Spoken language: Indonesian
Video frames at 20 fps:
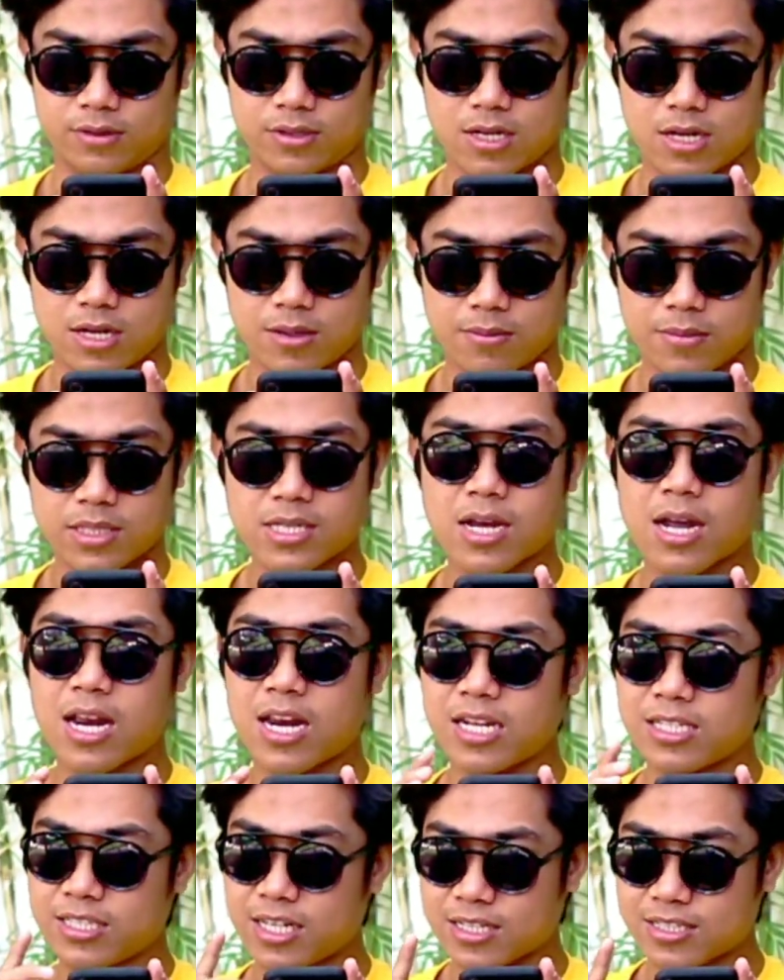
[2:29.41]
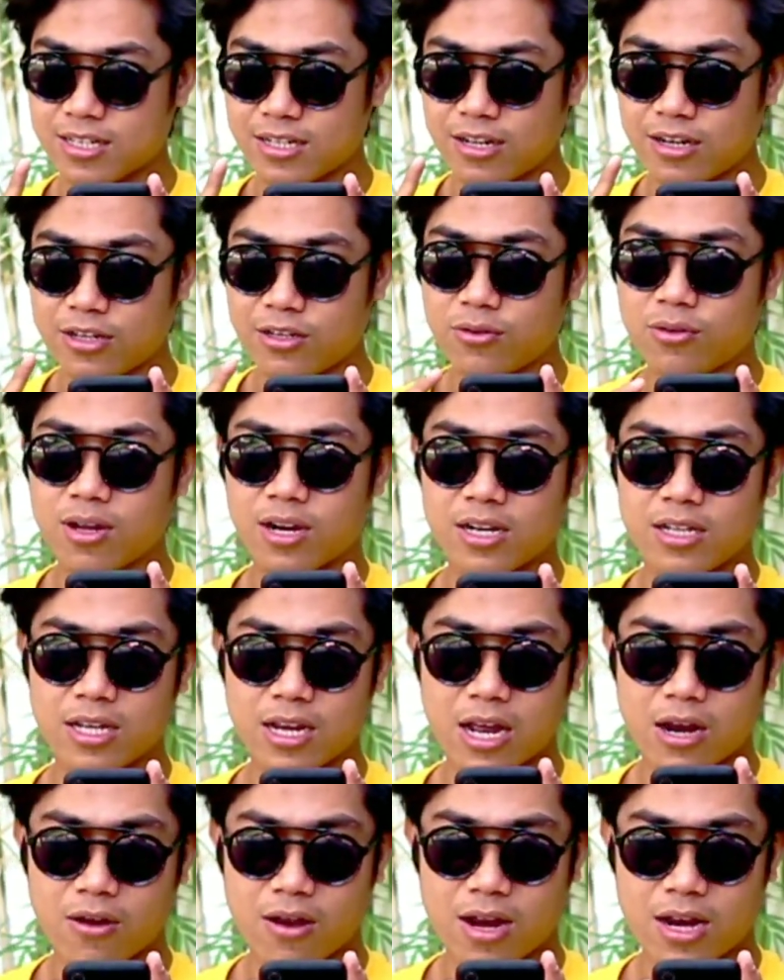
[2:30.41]
nah bisa kalian cek sendiri juga nanti
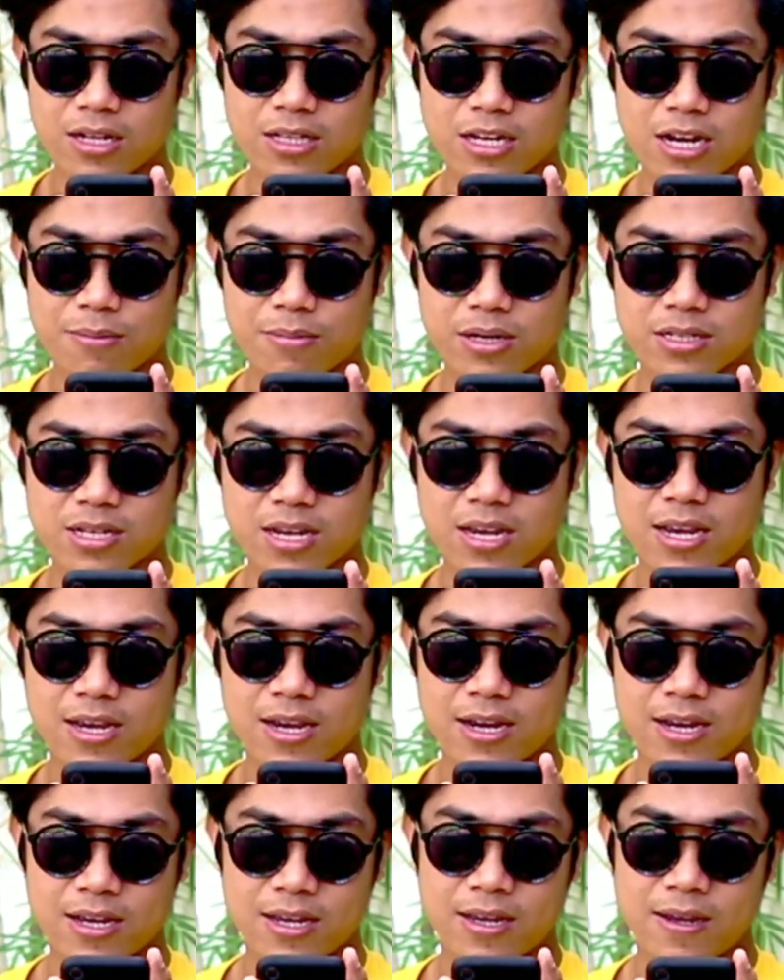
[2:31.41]
kalau kalian tidak percaya ya